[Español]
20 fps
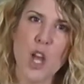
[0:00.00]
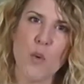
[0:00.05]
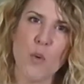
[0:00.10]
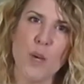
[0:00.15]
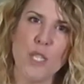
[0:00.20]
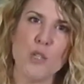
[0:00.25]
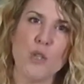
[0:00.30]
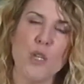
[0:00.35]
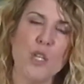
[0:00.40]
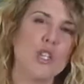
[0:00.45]

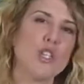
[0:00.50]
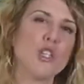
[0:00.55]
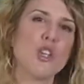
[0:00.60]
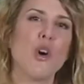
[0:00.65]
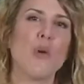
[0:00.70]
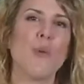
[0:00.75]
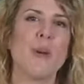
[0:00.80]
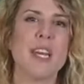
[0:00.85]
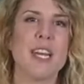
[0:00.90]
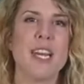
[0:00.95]
cuando ellos
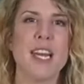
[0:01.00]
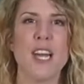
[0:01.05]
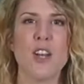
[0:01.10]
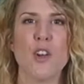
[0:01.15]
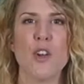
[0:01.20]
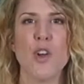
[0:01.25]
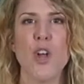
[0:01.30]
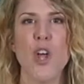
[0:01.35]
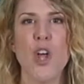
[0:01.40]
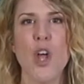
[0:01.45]

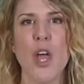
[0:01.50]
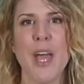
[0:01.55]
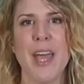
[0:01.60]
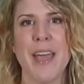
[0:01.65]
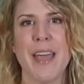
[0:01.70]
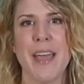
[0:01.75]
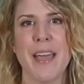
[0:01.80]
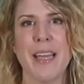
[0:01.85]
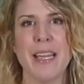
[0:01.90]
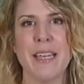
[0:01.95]
gobernaron
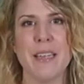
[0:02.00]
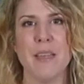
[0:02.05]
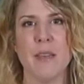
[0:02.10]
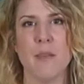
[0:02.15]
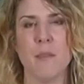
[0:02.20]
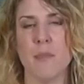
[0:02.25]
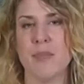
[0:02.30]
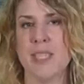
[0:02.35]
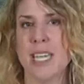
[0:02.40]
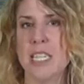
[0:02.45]
eh,
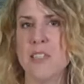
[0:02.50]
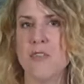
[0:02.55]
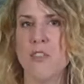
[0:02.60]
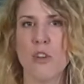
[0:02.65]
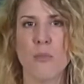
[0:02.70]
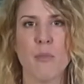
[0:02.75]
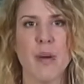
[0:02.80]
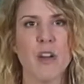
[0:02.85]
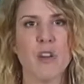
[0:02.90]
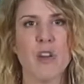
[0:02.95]
y
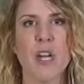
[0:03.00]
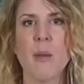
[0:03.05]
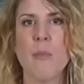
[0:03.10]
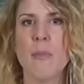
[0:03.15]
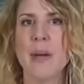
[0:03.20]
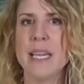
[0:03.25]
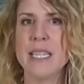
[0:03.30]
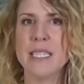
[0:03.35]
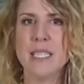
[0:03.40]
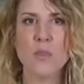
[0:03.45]
transformaron el
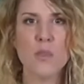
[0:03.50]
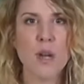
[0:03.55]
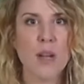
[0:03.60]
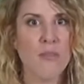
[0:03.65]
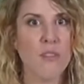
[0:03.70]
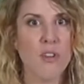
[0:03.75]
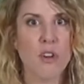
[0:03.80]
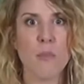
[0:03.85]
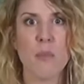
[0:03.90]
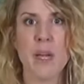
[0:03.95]
país de una
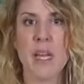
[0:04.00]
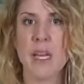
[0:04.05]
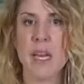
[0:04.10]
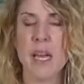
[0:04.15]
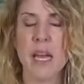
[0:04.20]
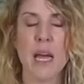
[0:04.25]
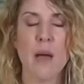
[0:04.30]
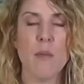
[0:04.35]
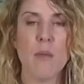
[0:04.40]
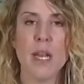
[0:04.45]
forma
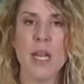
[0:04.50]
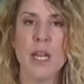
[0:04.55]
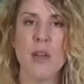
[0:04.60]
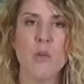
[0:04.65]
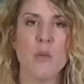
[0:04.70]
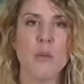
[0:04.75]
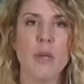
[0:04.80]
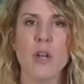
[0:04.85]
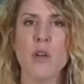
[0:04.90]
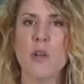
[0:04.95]
innegable,
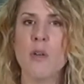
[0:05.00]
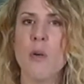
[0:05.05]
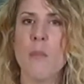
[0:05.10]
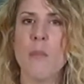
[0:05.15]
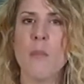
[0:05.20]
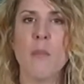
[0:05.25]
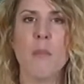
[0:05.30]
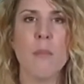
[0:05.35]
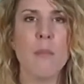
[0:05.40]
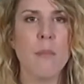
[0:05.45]
hubieron
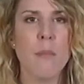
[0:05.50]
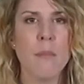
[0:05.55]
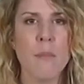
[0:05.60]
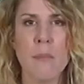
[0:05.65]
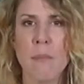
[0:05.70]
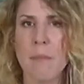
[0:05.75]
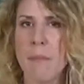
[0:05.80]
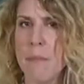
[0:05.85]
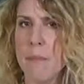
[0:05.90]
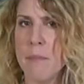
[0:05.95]

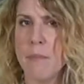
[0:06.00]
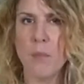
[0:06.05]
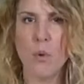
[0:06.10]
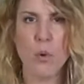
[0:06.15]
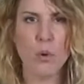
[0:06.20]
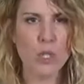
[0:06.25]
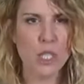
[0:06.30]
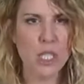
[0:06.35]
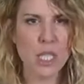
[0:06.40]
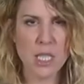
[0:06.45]

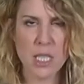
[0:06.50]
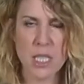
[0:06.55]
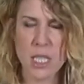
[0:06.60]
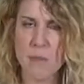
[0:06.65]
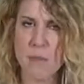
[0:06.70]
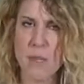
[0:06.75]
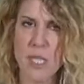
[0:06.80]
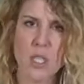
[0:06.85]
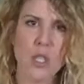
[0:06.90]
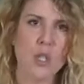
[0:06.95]

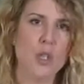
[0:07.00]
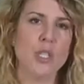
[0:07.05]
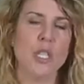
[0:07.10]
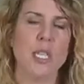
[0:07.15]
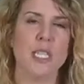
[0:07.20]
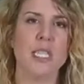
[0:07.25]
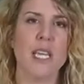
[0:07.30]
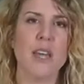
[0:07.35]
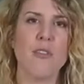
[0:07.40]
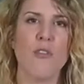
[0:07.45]
muchísimas
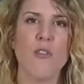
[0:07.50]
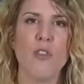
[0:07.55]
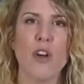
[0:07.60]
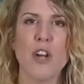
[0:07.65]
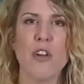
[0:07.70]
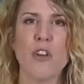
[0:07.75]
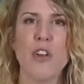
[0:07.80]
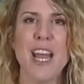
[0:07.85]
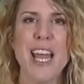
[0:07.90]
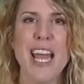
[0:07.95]
cosas que
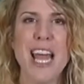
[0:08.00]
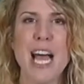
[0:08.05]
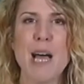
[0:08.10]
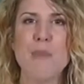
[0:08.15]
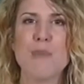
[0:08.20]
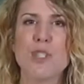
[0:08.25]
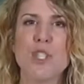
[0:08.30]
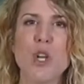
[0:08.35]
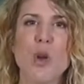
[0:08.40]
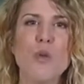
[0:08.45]
fueron
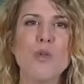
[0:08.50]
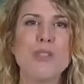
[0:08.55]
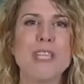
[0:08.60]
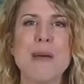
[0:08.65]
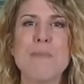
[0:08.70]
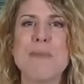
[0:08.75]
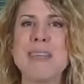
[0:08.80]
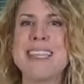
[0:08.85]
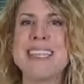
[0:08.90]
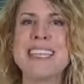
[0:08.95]

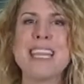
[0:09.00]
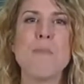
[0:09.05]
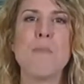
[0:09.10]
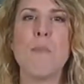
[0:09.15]
absolutamente